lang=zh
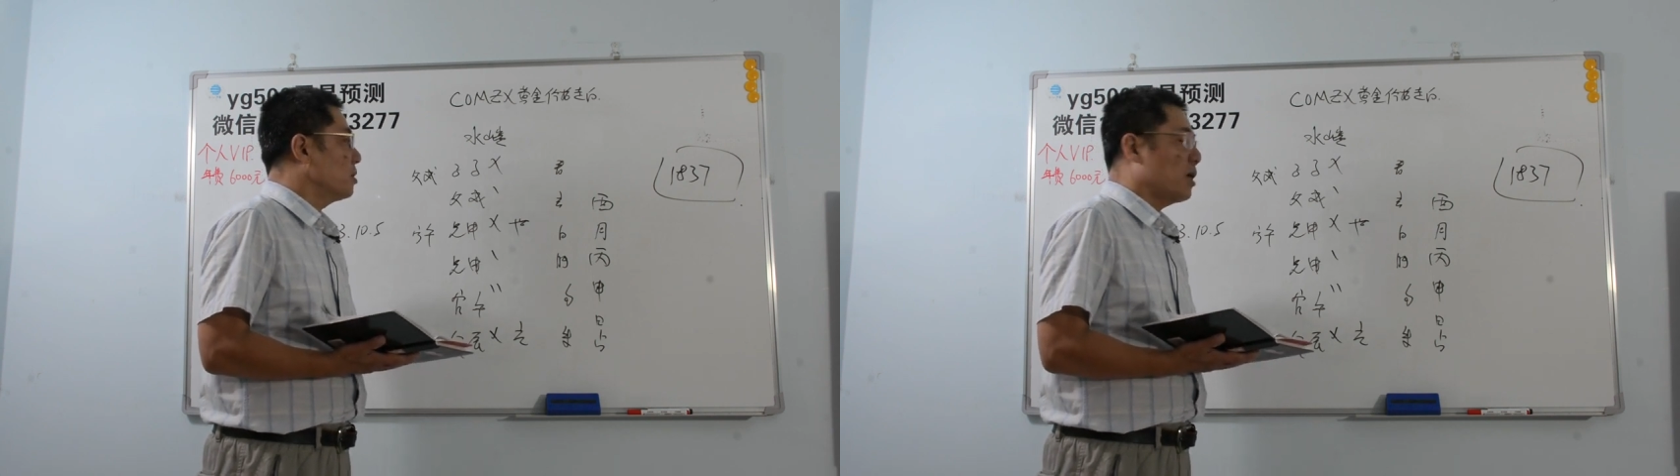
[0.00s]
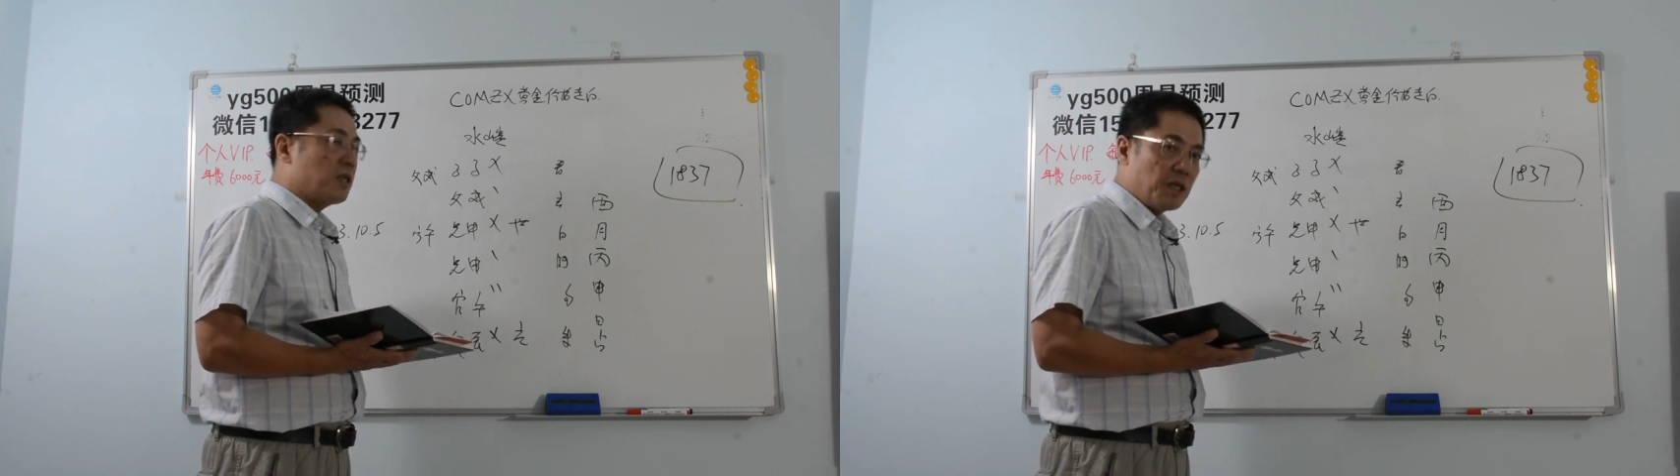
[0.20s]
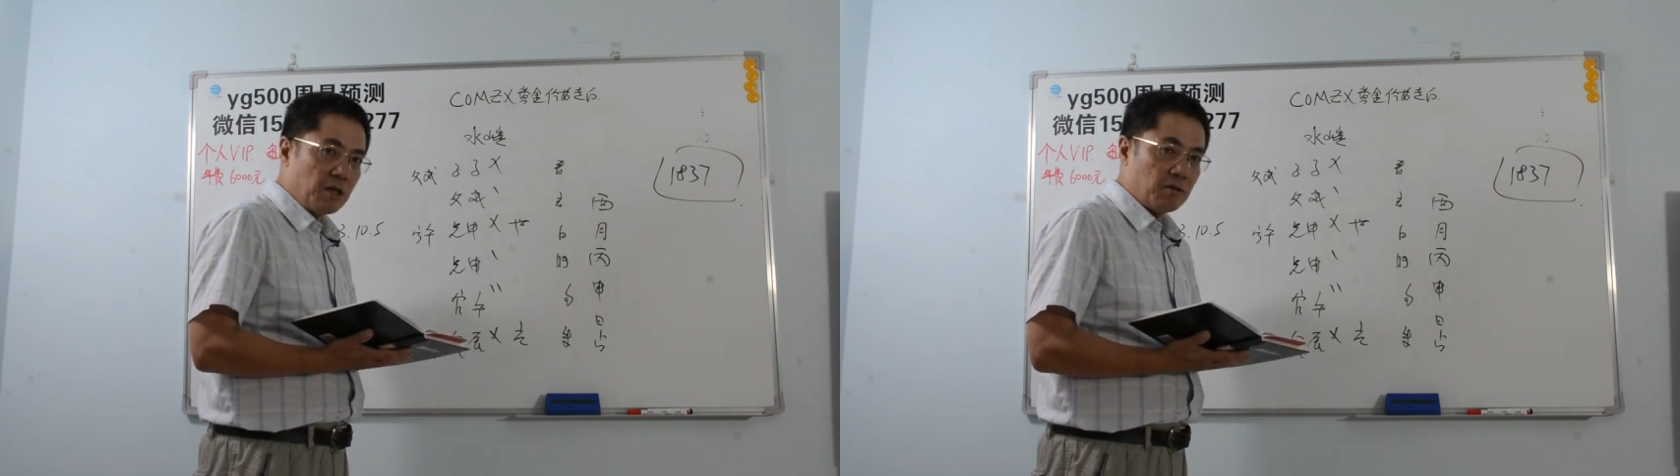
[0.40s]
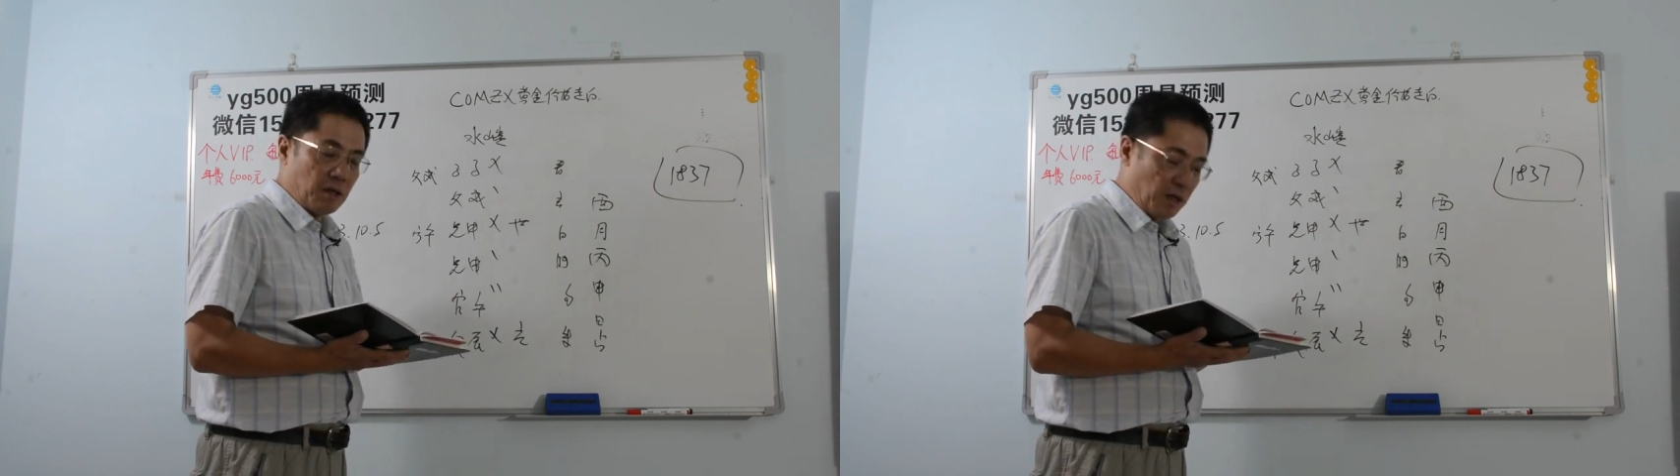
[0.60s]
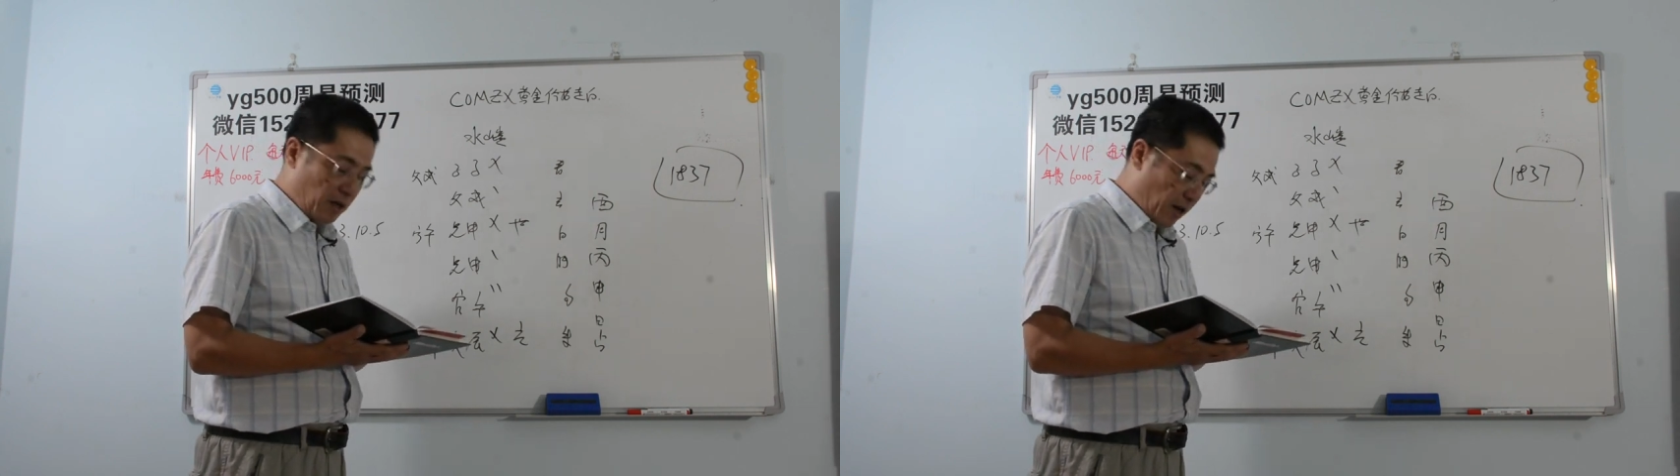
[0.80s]
在今后的
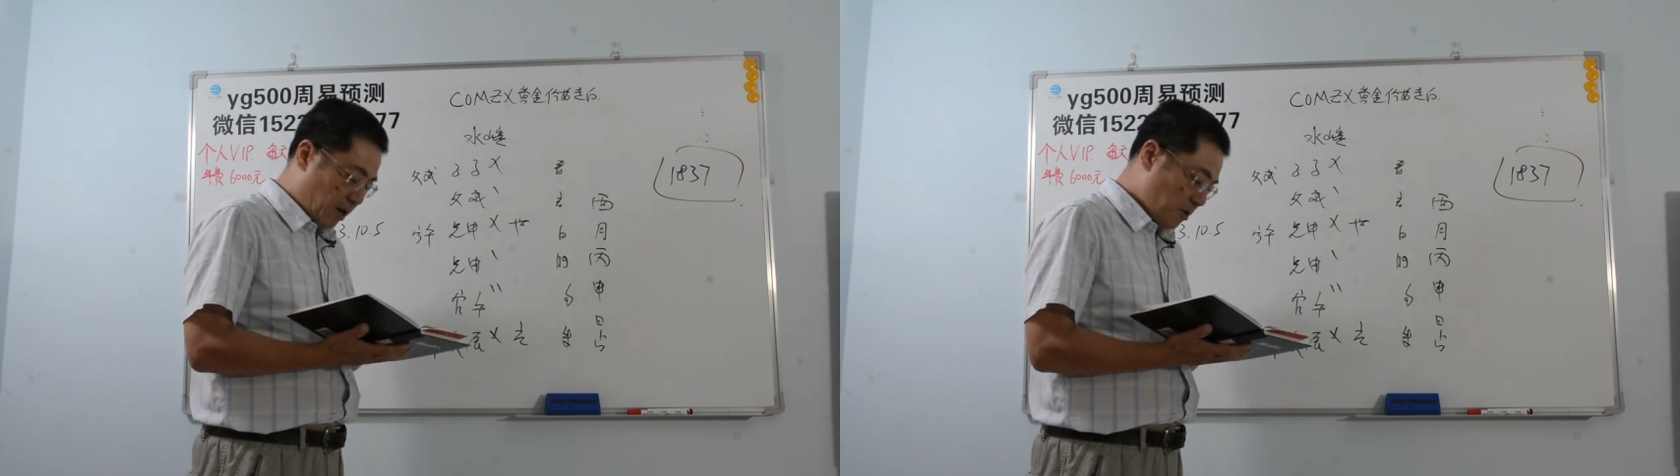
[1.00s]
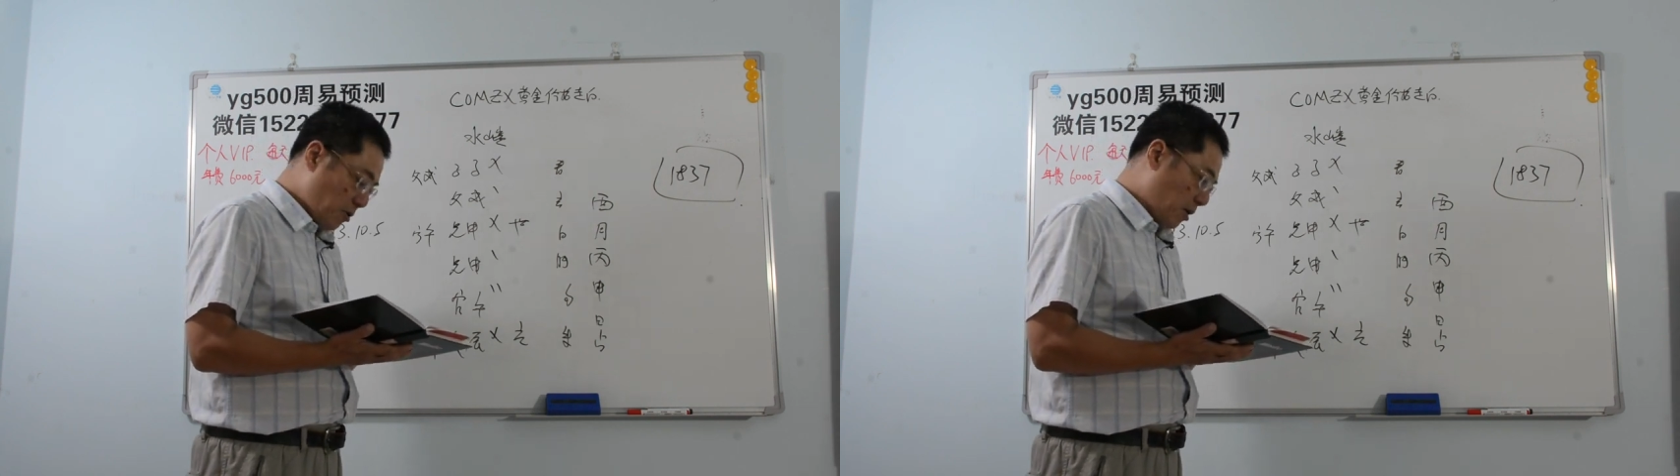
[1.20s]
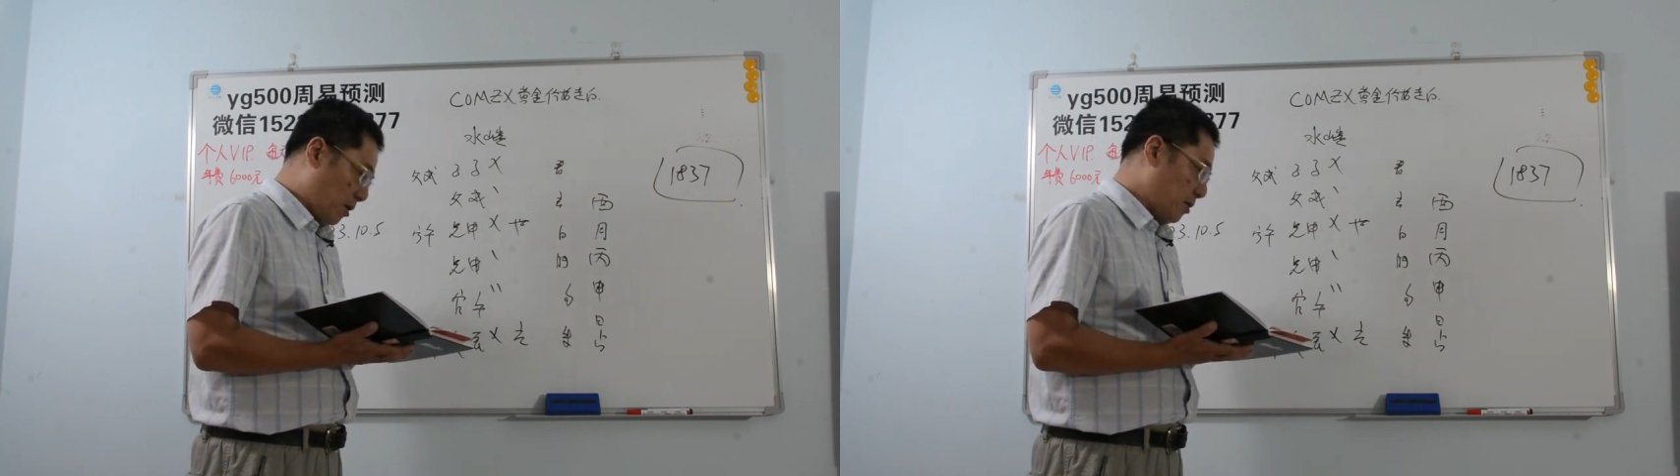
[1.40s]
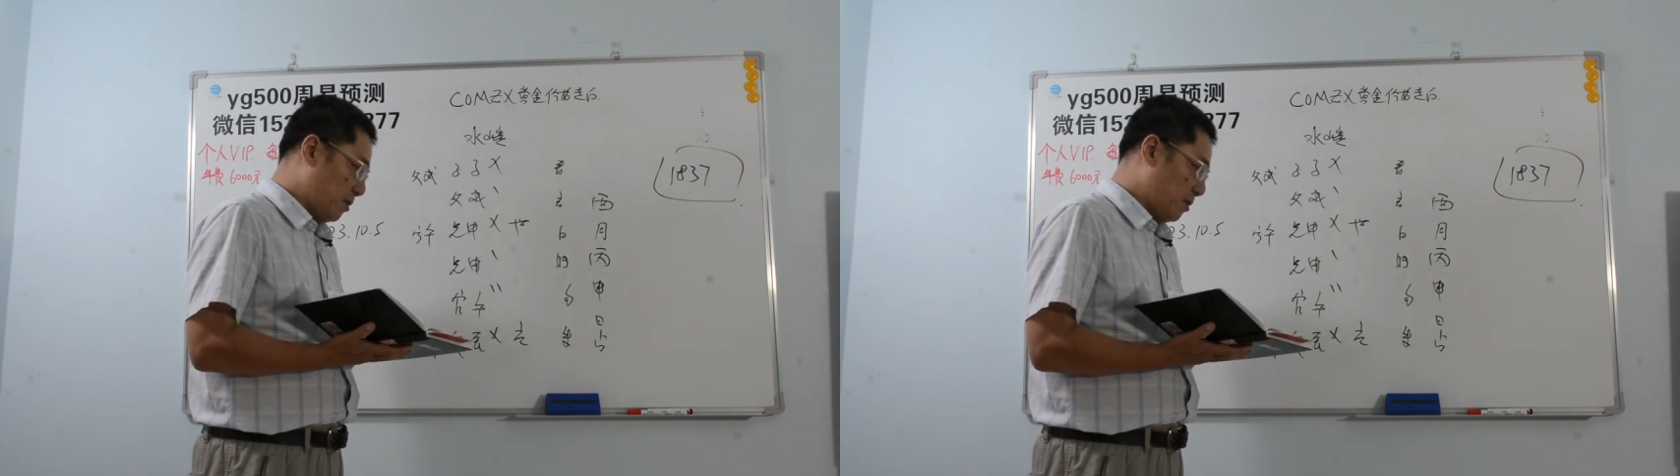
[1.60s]
一两个月，